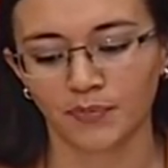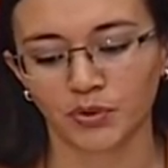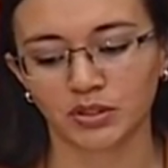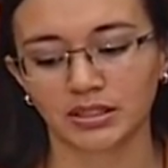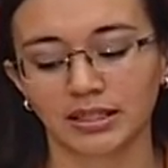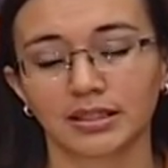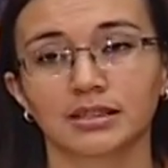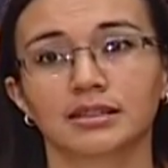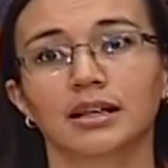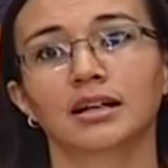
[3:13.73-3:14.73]
Entonces aquí
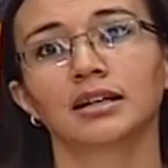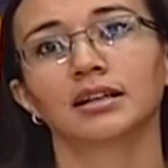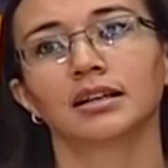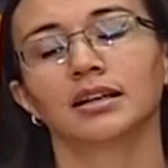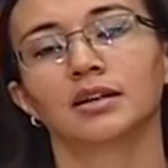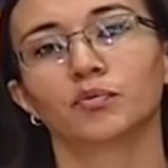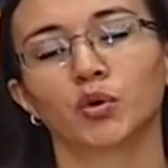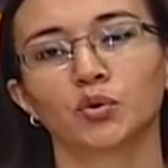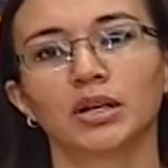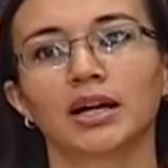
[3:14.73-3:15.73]
está, eh,
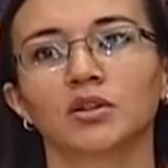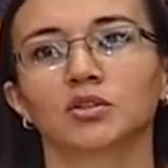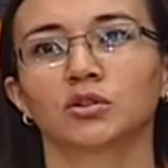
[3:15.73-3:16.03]
por un lado,